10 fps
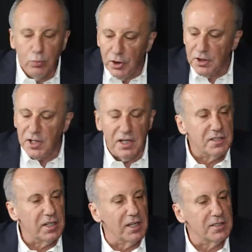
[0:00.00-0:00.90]
Bu ilkeli
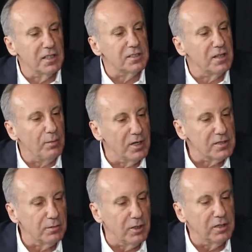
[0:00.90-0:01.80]
siyaset zaman
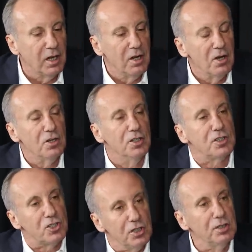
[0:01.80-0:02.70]
zaman
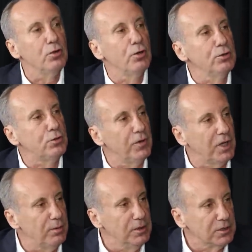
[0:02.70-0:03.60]
hırçın görüntü
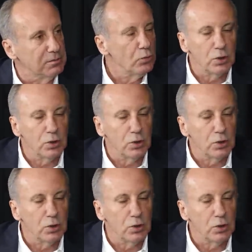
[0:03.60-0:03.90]
verebilir.